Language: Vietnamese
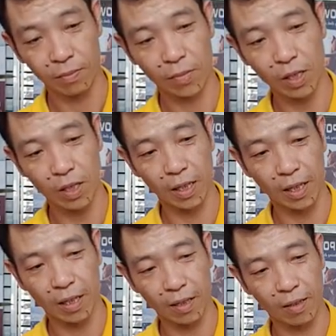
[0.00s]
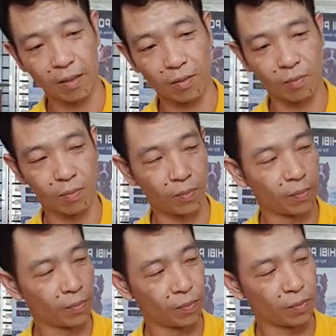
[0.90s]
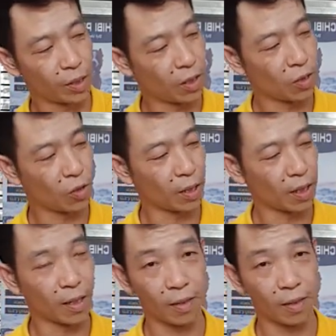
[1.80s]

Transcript: Messi này, Siro này,